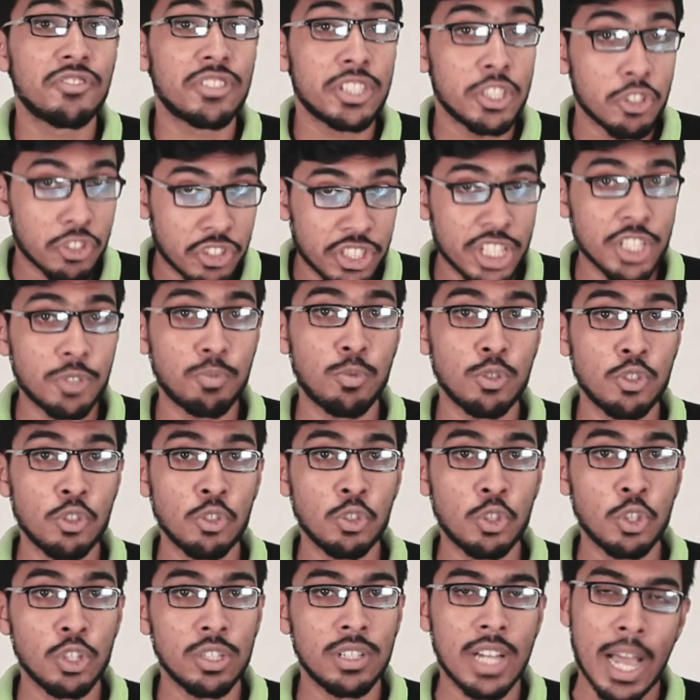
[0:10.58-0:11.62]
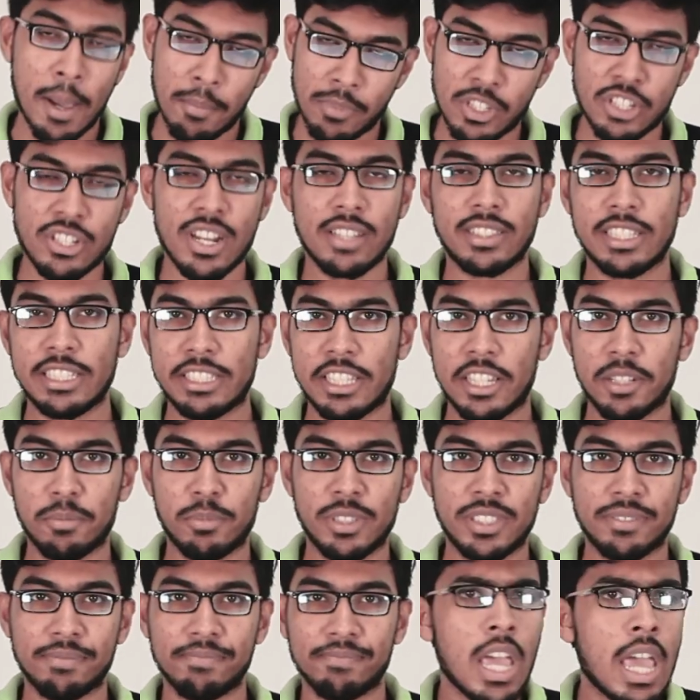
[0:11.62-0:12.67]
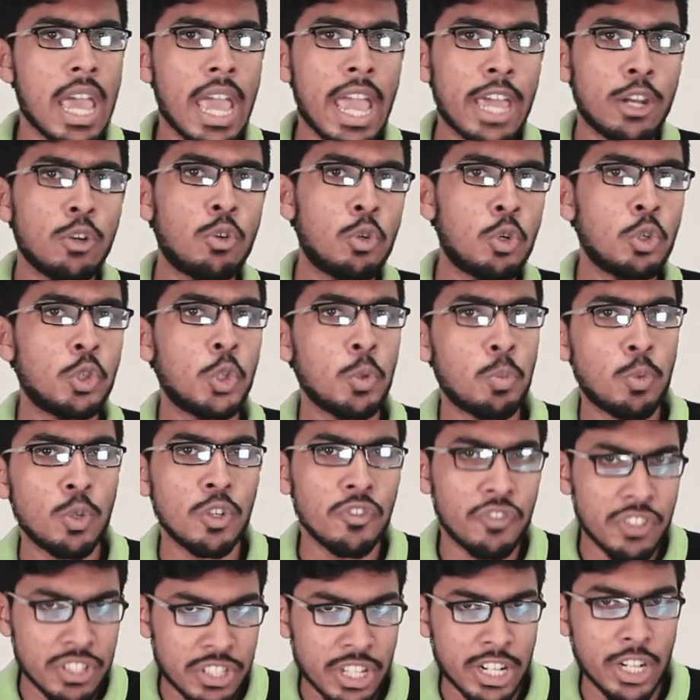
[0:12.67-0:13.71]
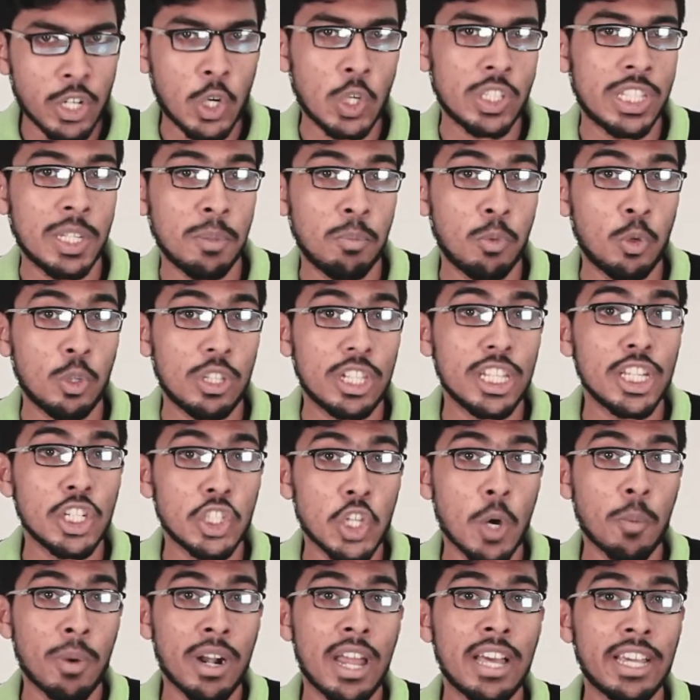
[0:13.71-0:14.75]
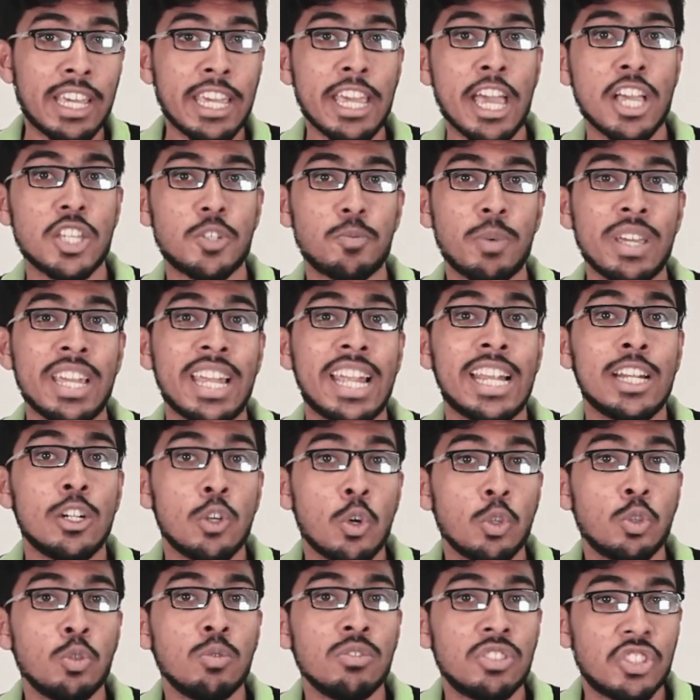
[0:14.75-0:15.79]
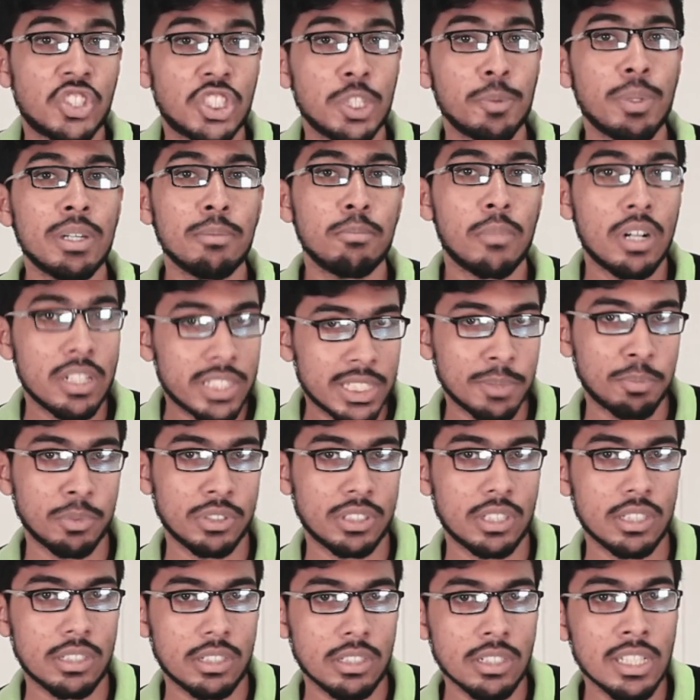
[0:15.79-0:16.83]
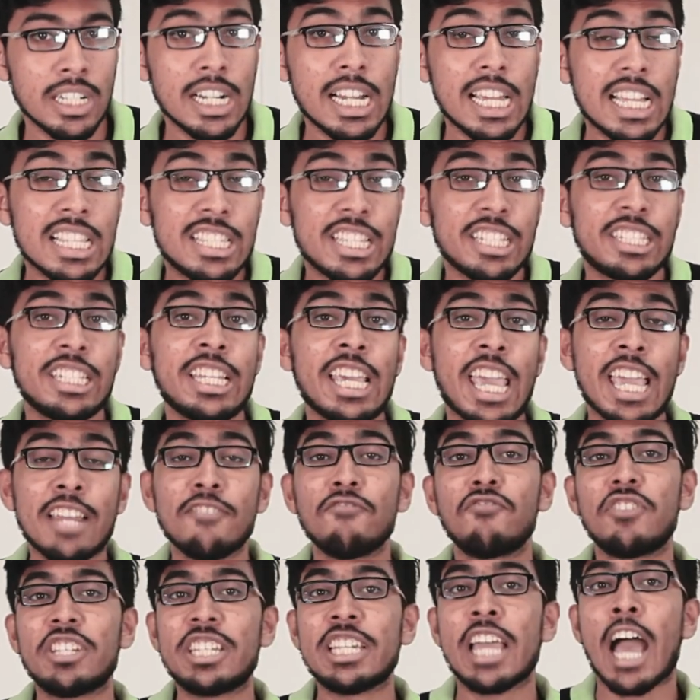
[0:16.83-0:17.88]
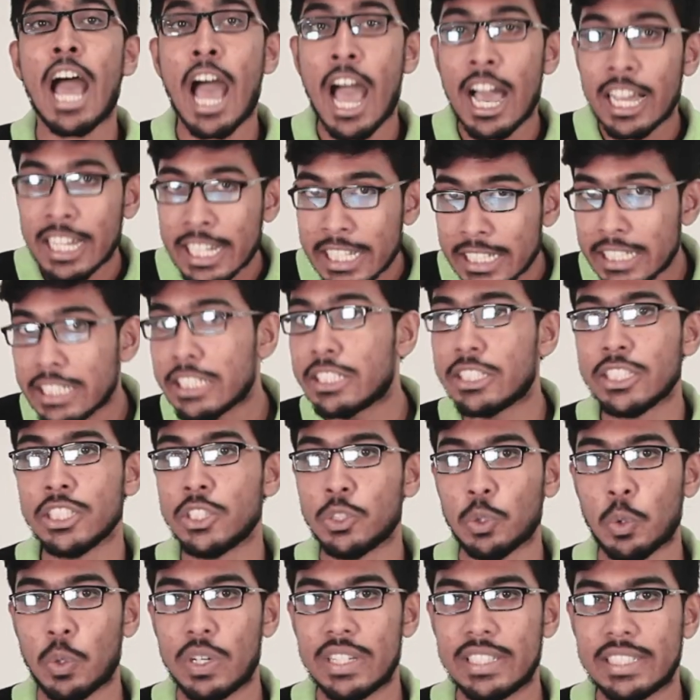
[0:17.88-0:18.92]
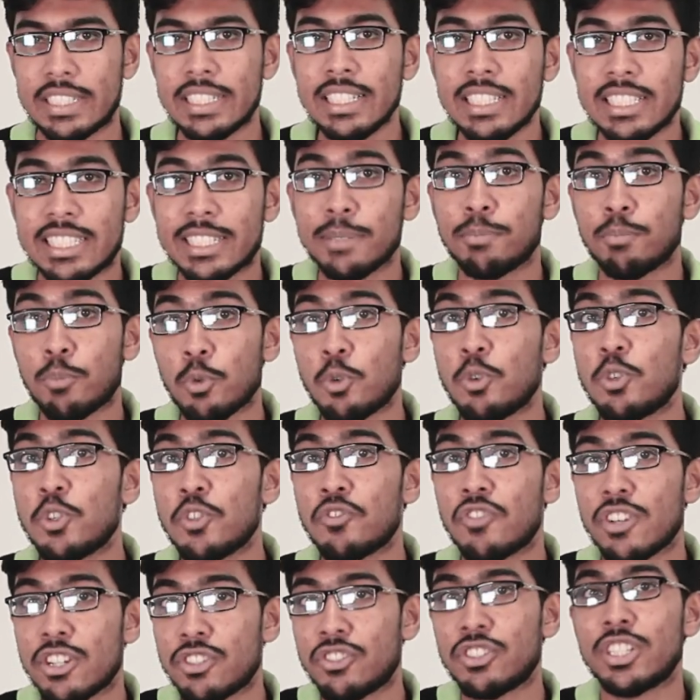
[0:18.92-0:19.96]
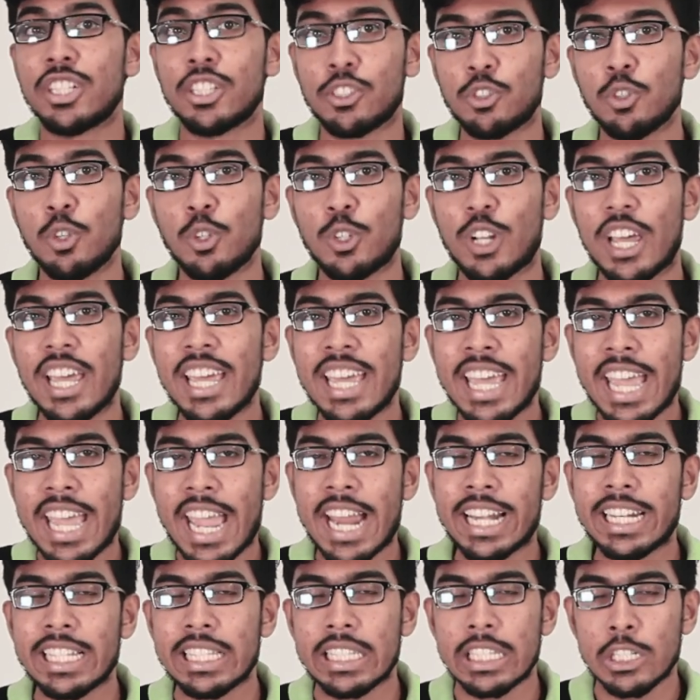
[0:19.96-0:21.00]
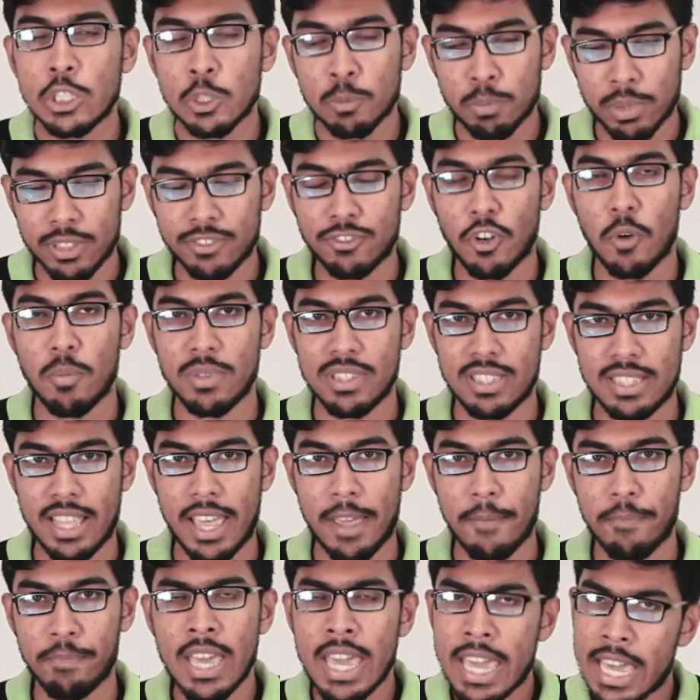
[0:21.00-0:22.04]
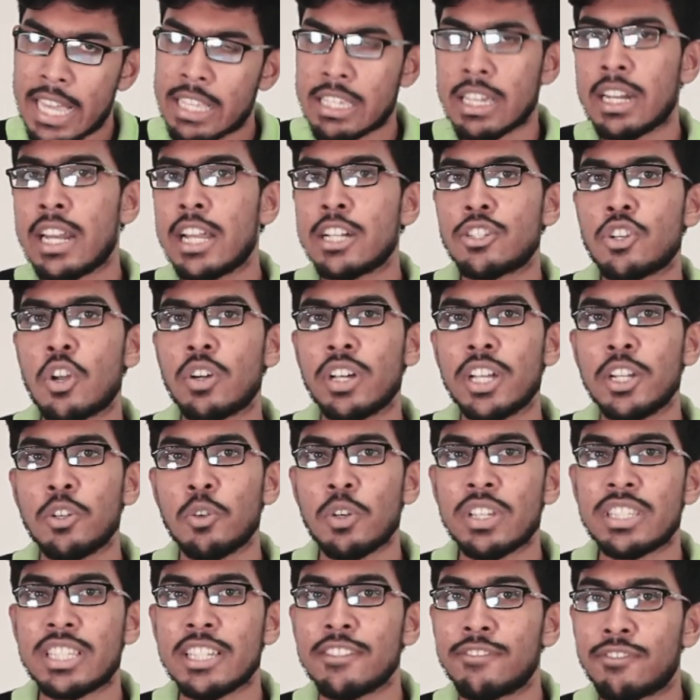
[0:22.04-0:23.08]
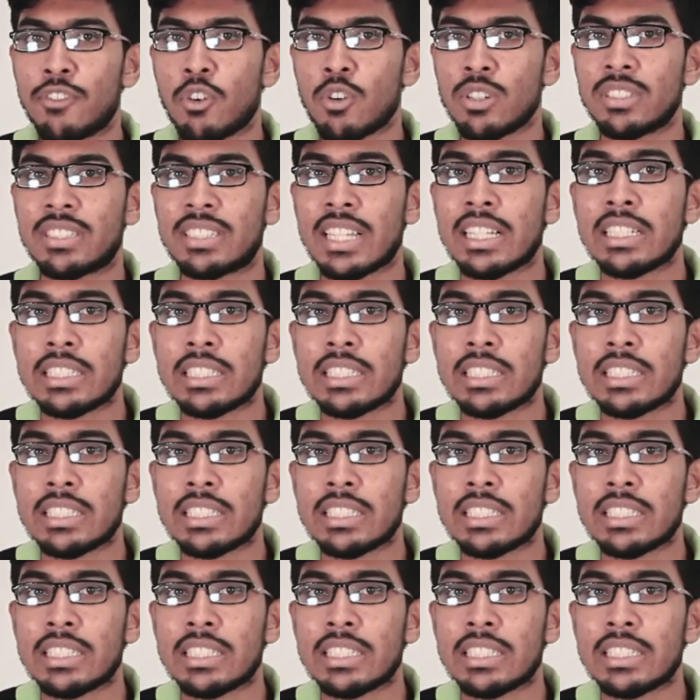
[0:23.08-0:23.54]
ভিডিও শেষ পর্যন্ত আমাদের সাথেই থাকবেন এর গুরুত্বপূর্ণ ফিচারের কথা বললে সবার আগেই আসবে এর নতুন স্ট্রিমিং মাল্টিপ্রসেসর যেটি এনভিডিয়া আগেই নিশ্চিত করেছে যে পুরনো ভার্সনের তুলনায় এটি দ্বিগুণ পারফরমেন্স দেয় এছাড়া এর সঙ্গে রয়েছে ফোর্থ জেন